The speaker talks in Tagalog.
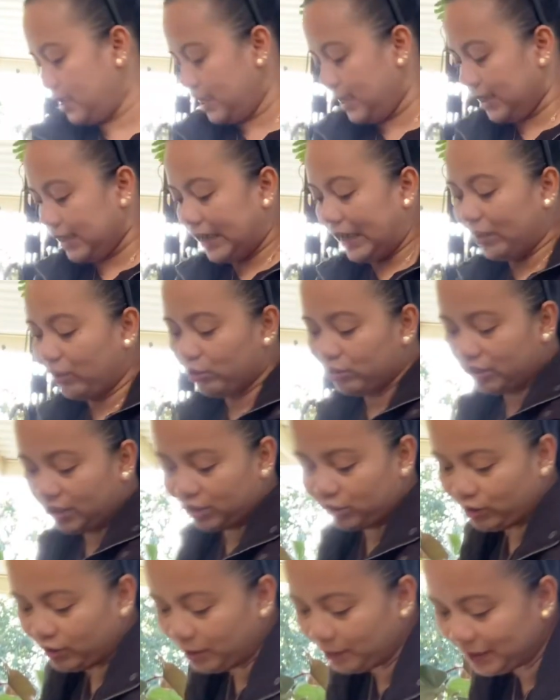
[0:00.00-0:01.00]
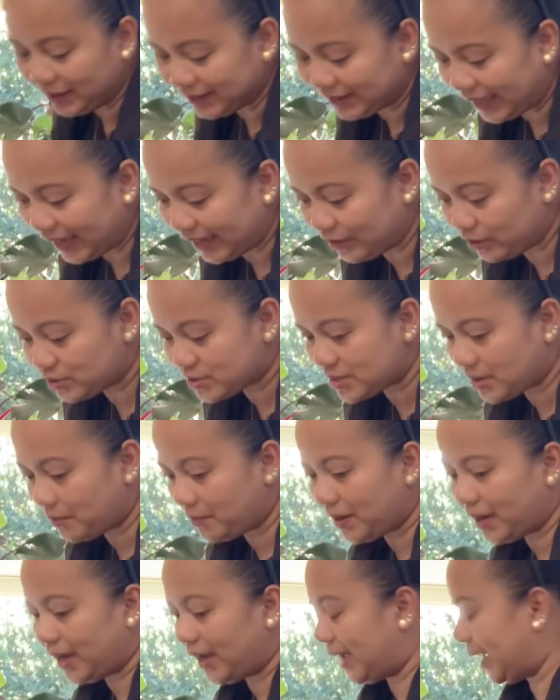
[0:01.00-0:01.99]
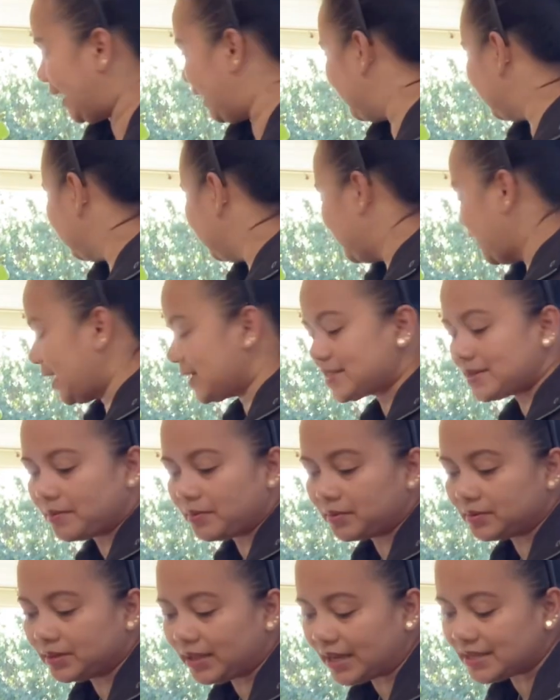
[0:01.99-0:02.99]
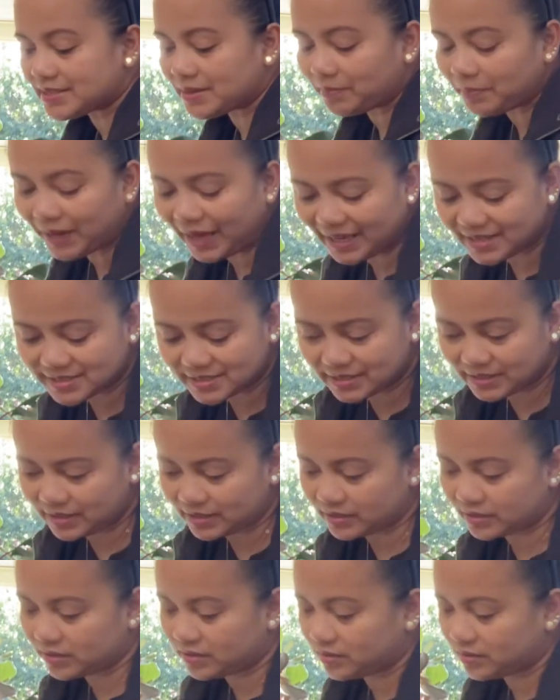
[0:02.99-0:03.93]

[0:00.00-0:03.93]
Ngayon, dito naman tayo sa mga nasa, nasa plastic.